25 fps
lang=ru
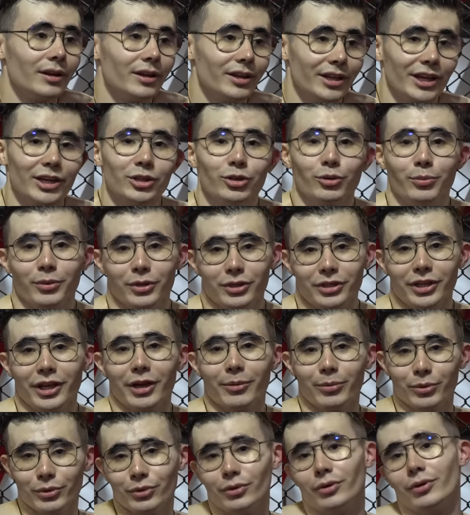Я думал,
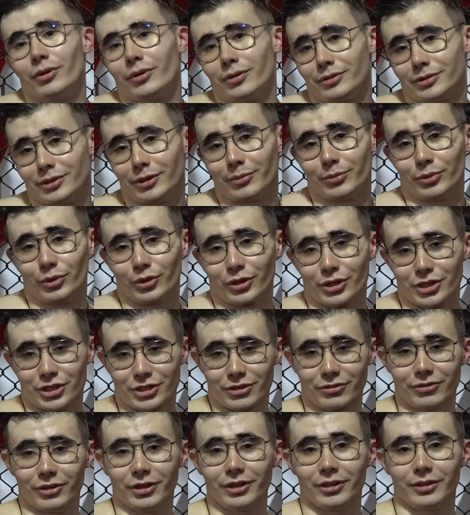я буду намного
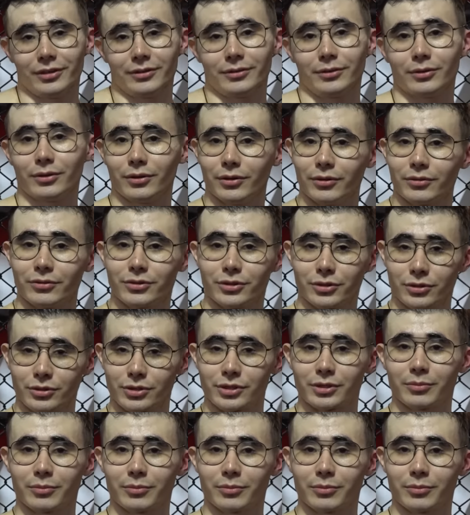живее, но все